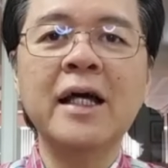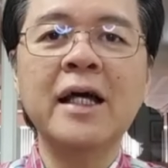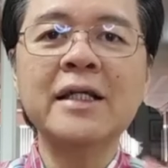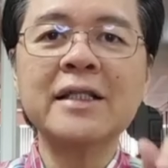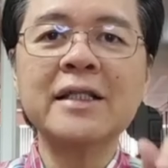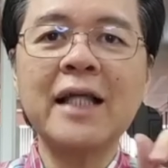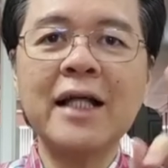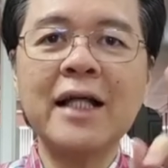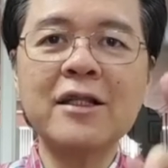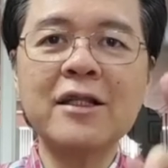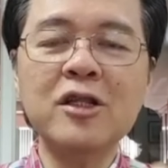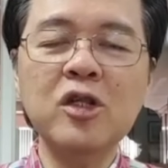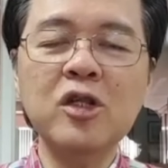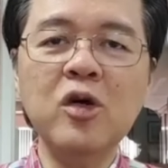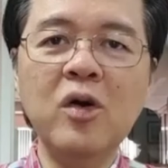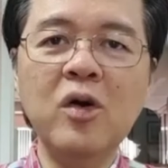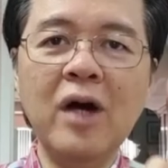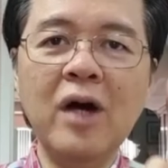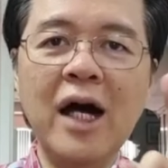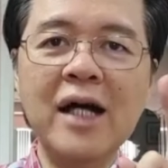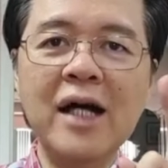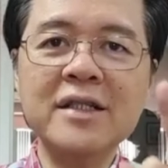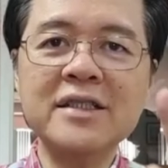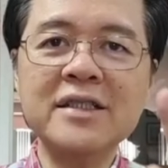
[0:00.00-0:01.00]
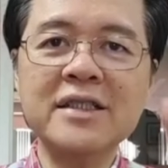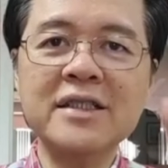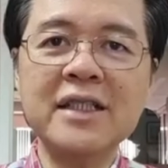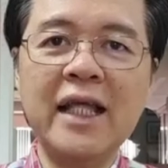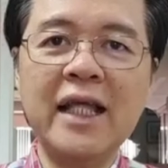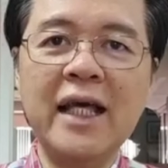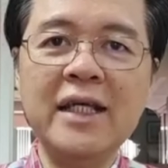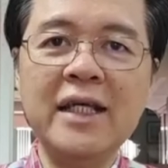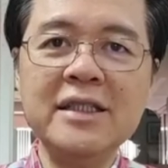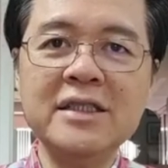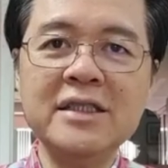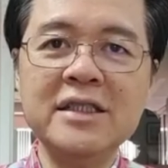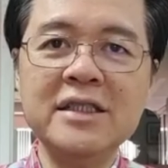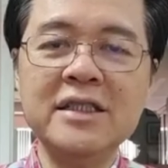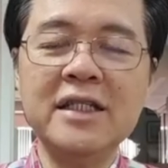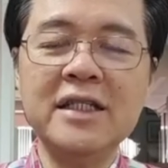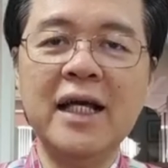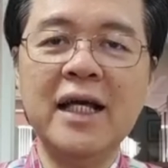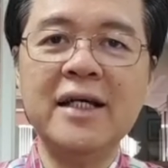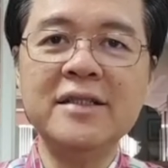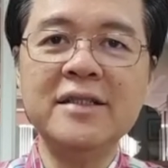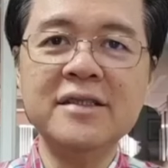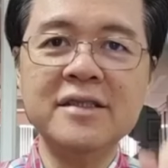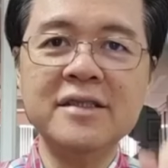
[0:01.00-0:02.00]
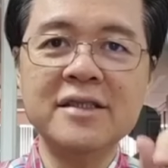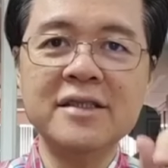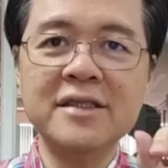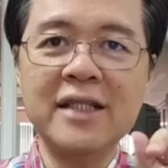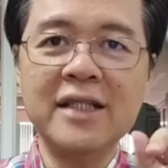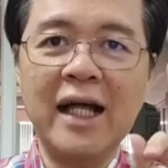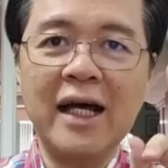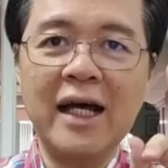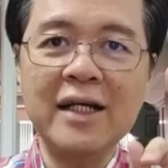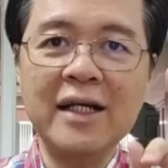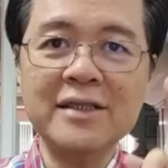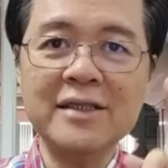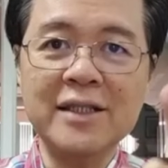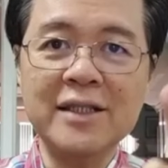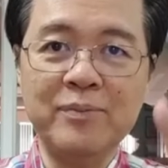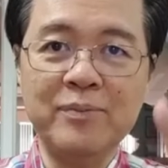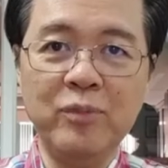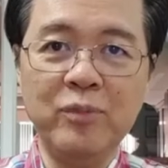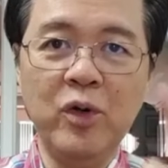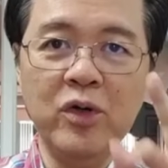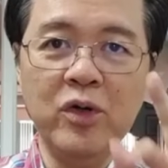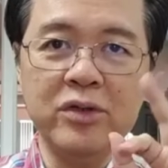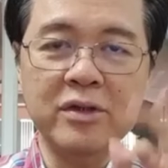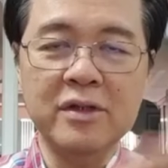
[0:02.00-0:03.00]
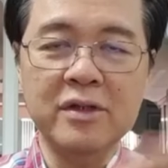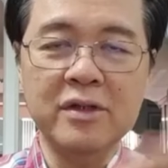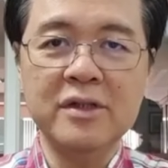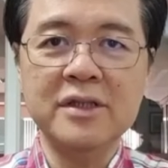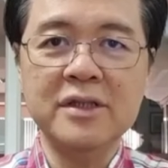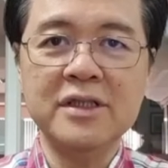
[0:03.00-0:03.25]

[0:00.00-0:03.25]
Tatlo ang stages ng sipon.